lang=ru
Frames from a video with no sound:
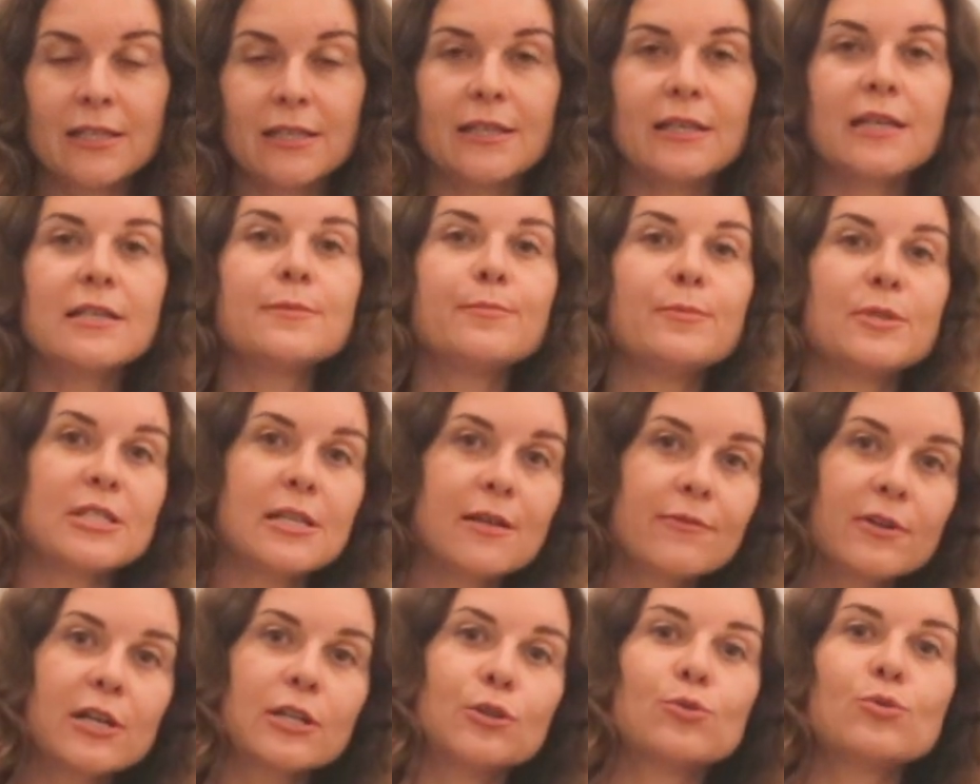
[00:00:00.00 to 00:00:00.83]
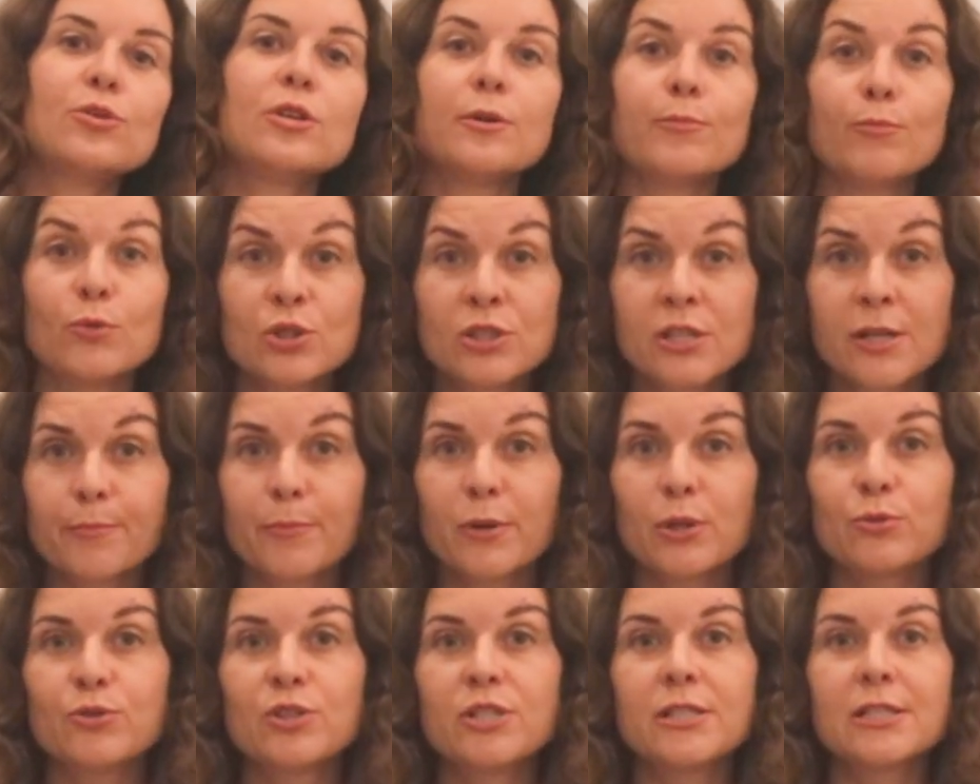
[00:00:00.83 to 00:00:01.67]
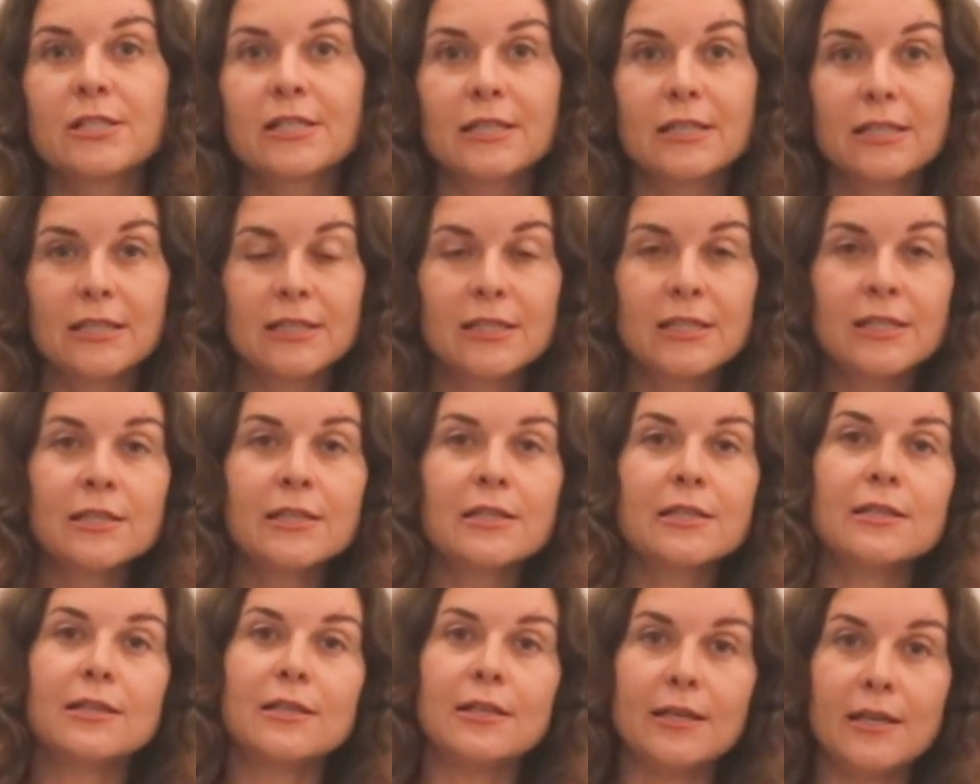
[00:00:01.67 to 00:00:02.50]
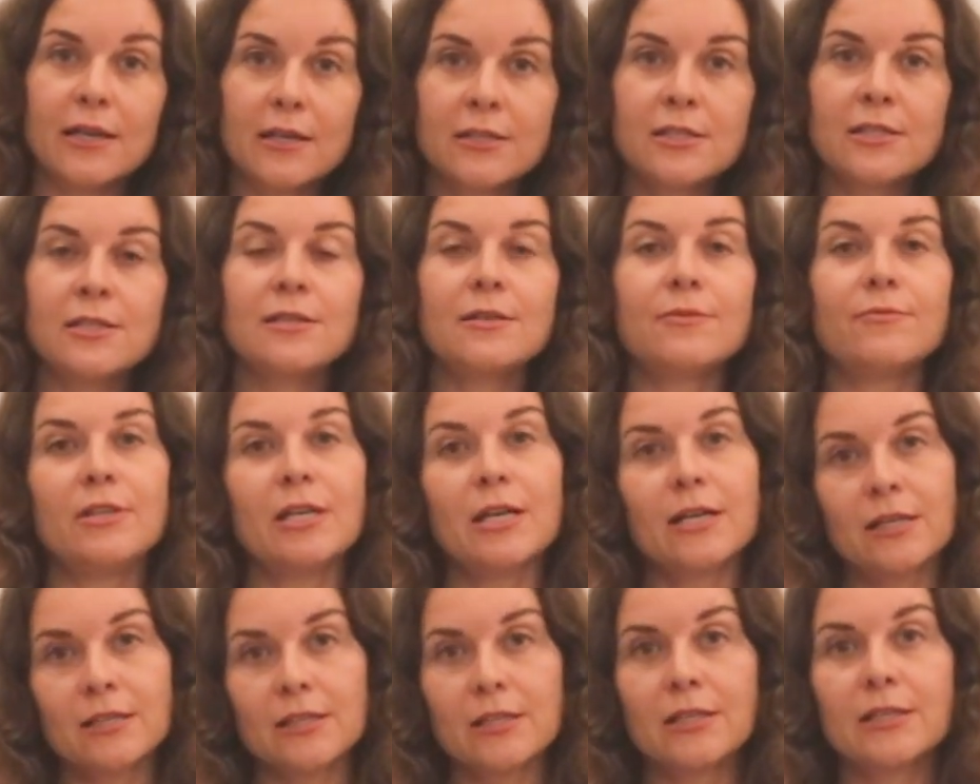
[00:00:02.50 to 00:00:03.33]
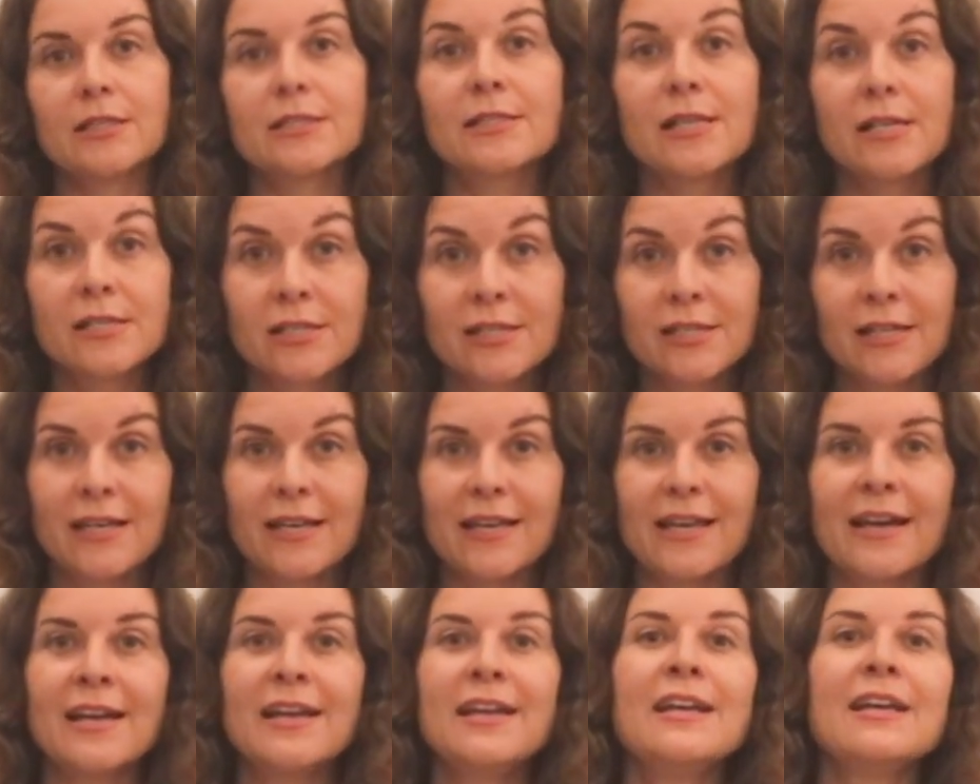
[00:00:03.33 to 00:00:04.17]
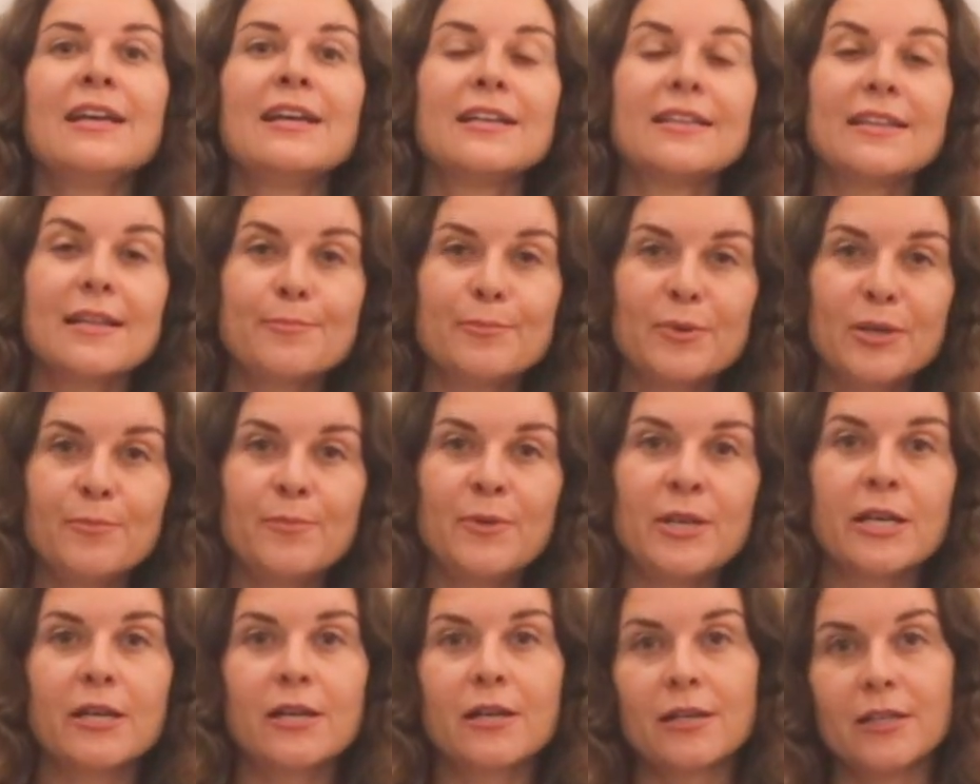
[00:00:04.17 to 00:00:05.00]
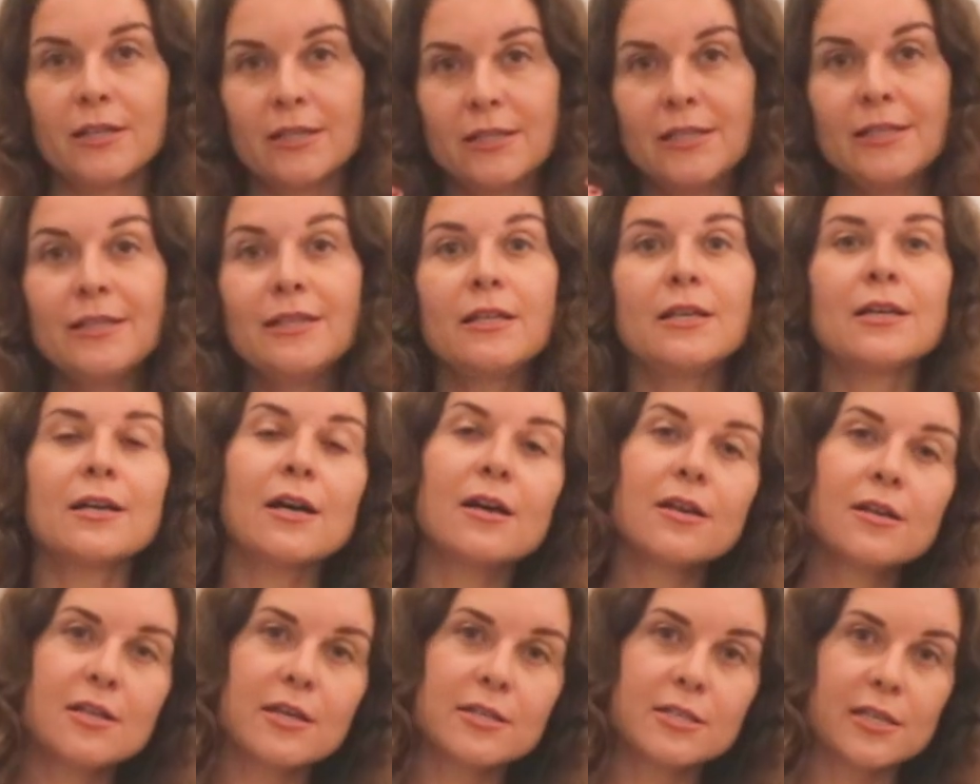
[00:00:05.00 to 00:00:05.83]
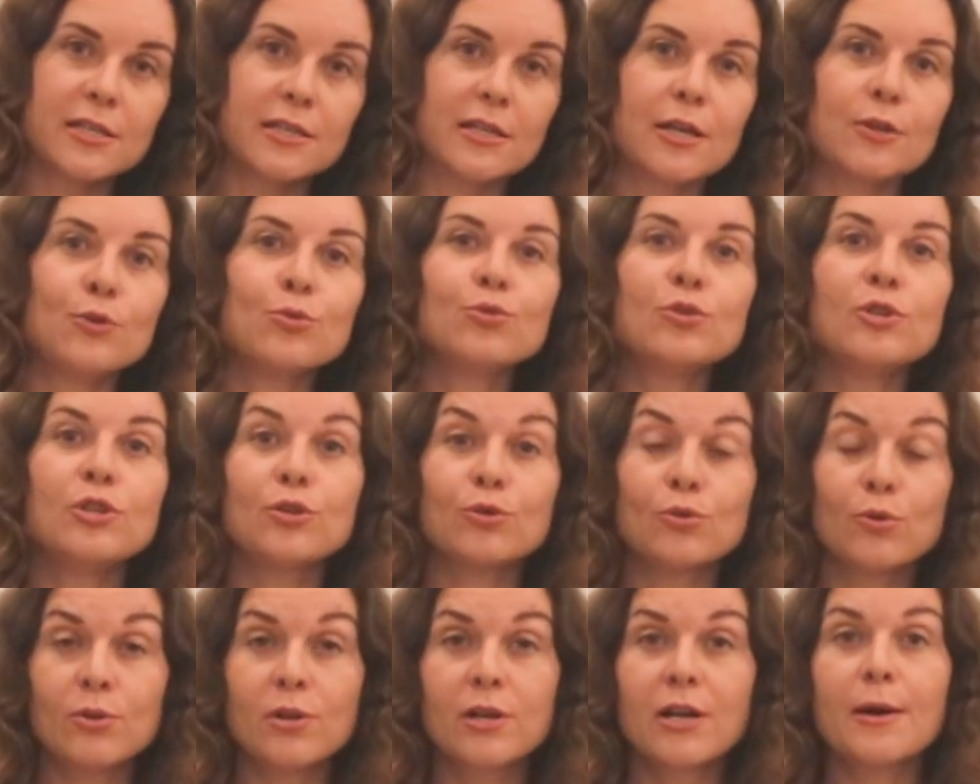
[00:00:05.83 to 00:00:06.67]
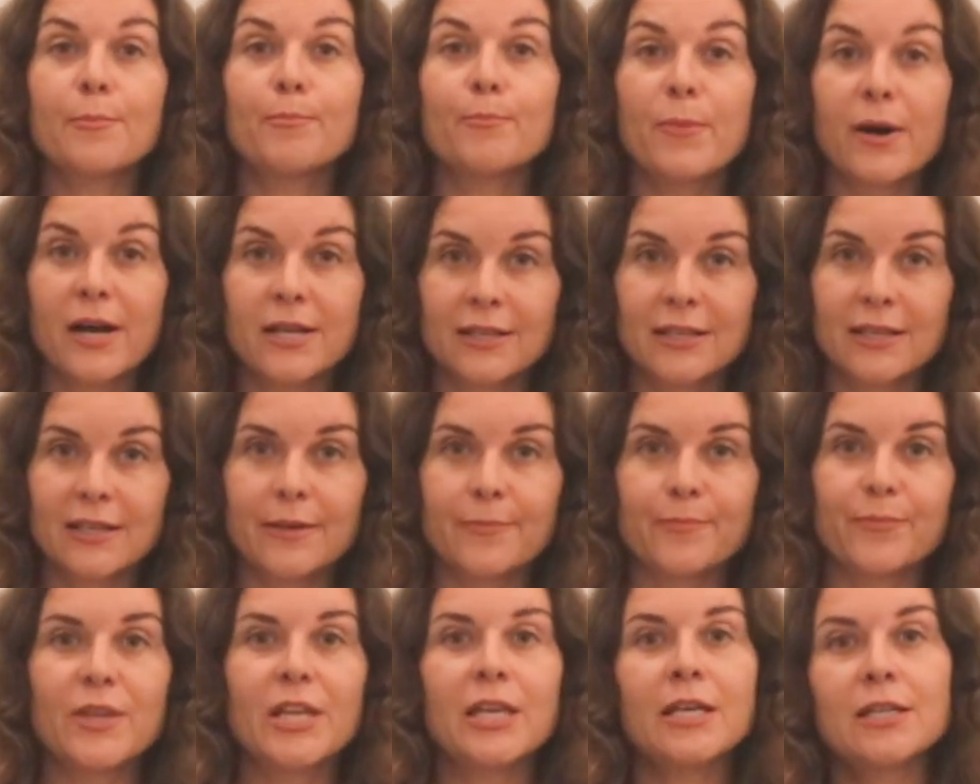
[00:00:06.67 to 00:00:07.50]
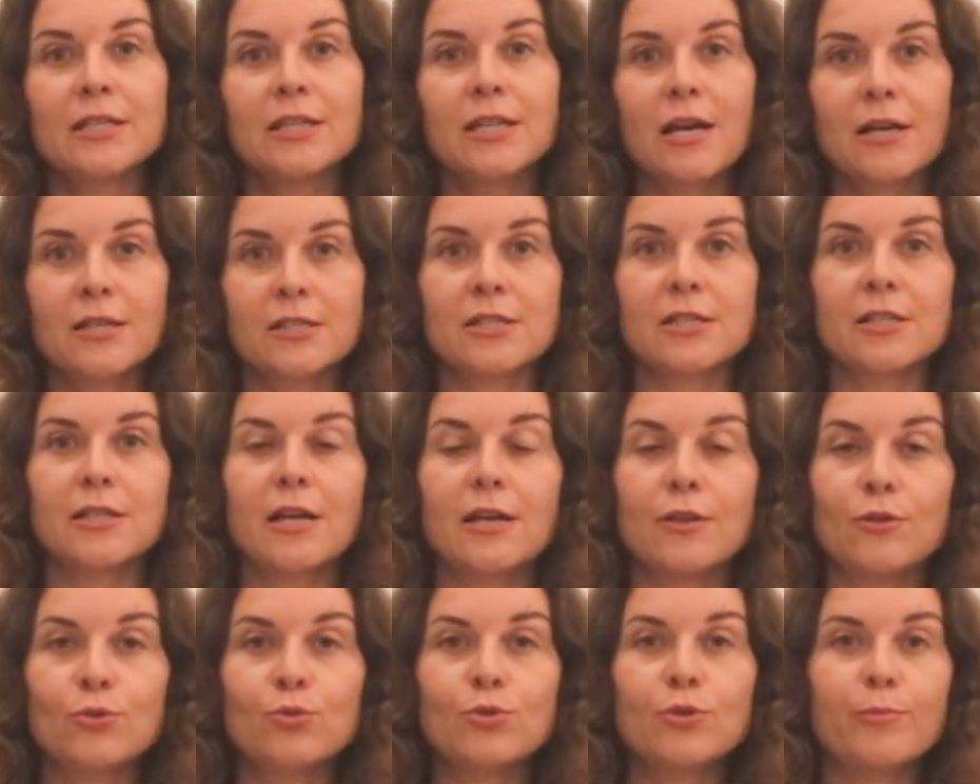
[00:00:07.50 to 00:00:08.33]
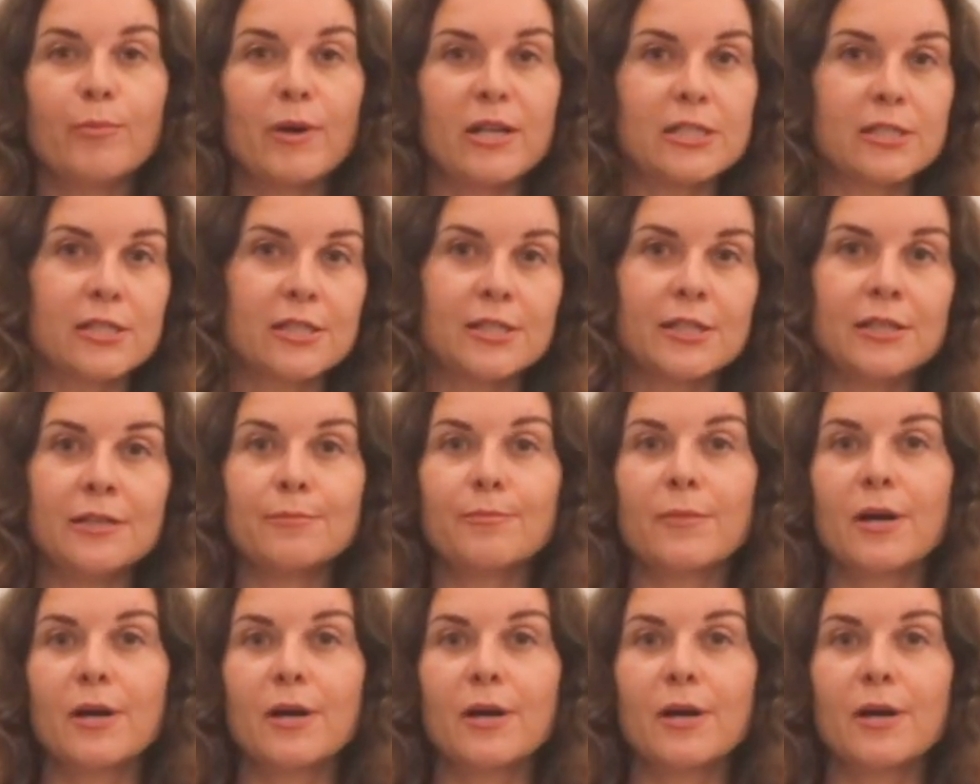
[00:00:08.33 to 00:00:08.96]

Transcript: это есть места, в которых можно получить кредиты легче и в некоторых сложнее. Например, кредитные карточки дают не только банки, их также дают большие